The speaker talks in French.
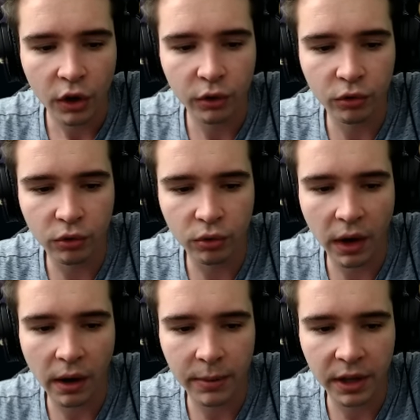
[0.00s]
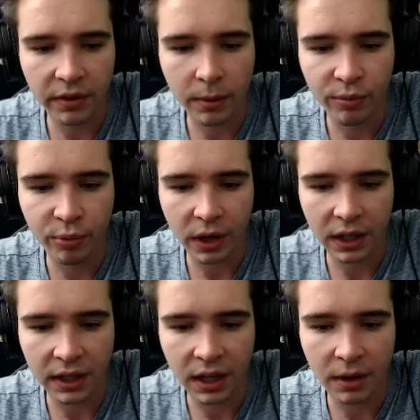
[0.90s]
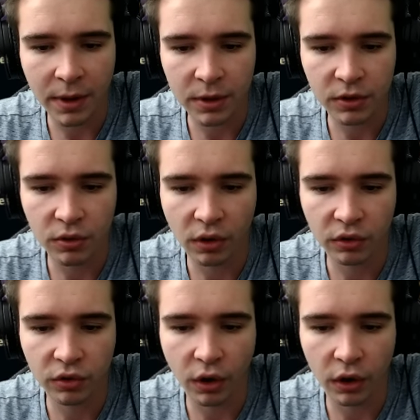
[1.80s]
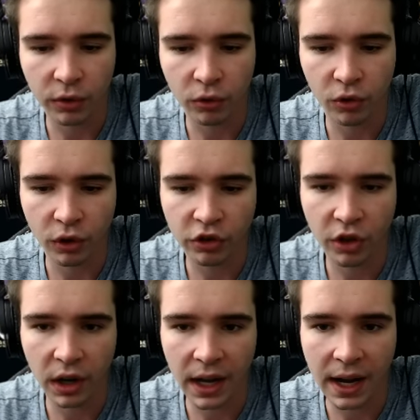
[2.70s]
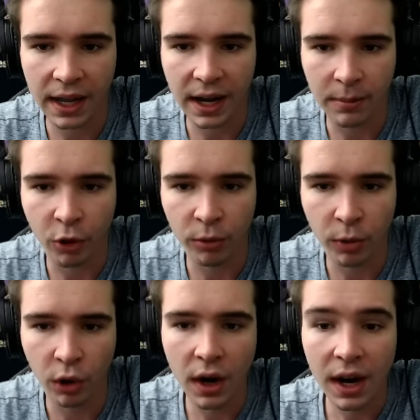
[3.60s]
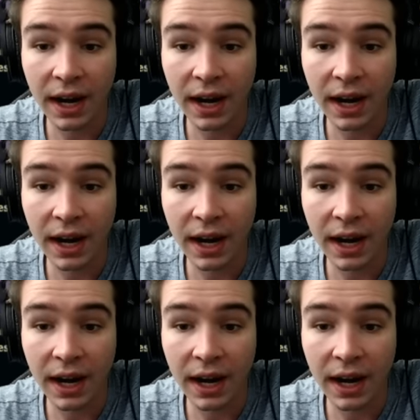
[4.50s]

Donc du coup là bien évidemment vous pourrez cliquer comme d'habitude sur les trucs du launcher. Là il y a les promos.